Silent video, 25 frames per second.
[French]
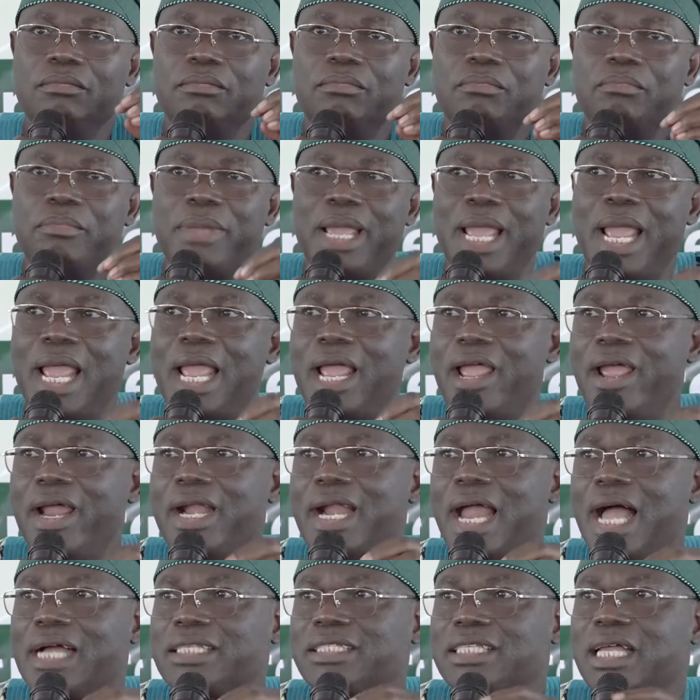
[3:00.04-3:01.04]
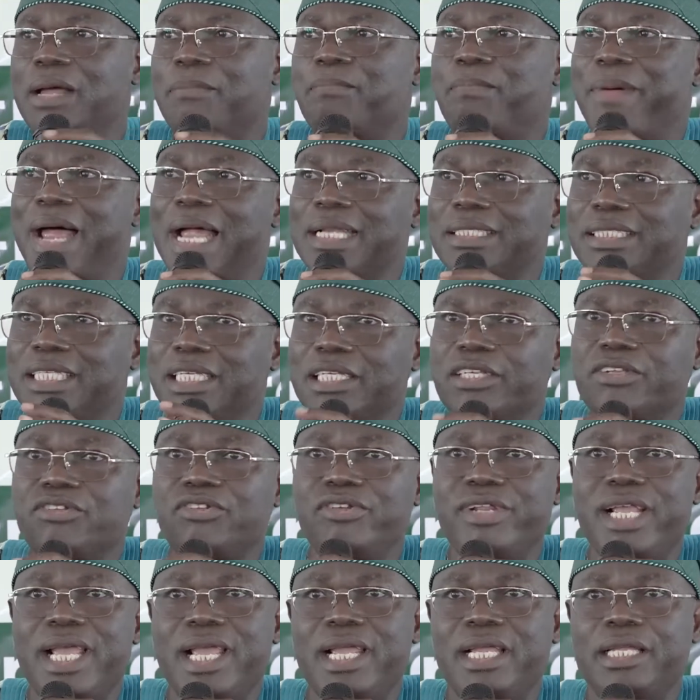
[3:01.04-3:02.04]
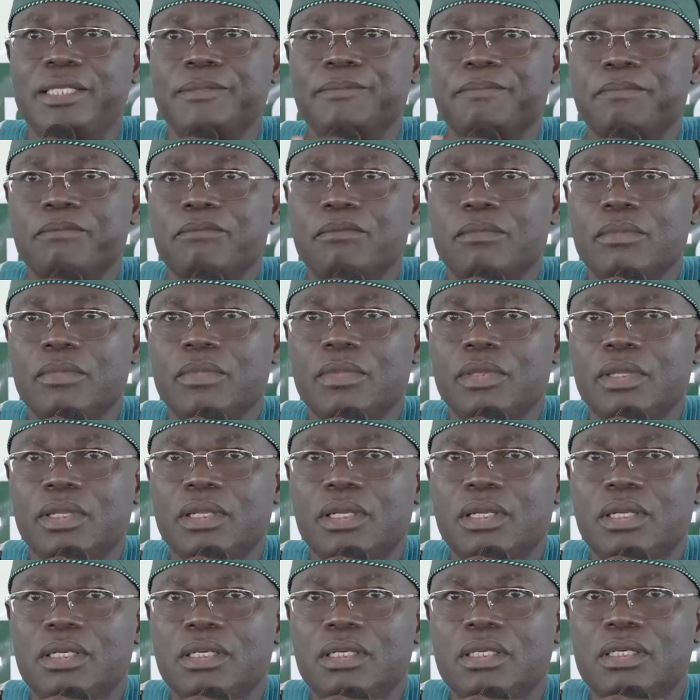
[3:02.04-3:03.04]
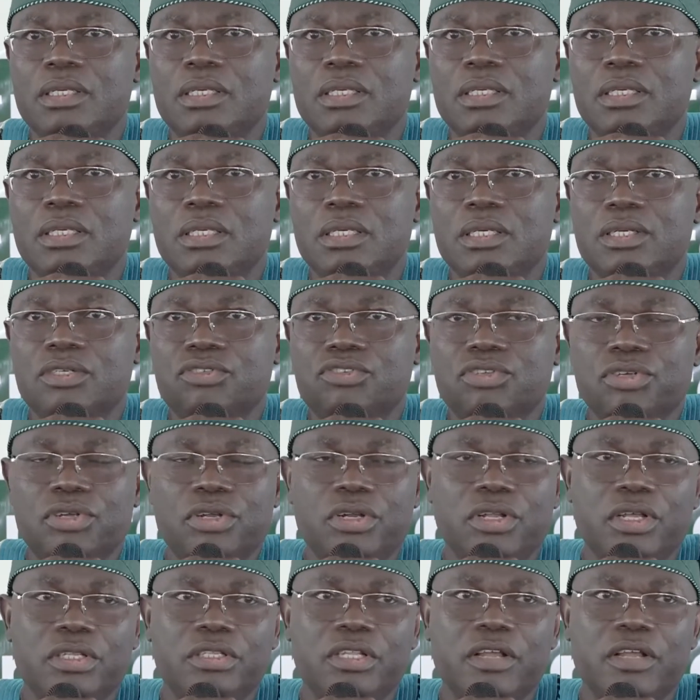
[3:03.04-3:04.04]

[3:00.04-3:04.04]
met un accent particulier sur le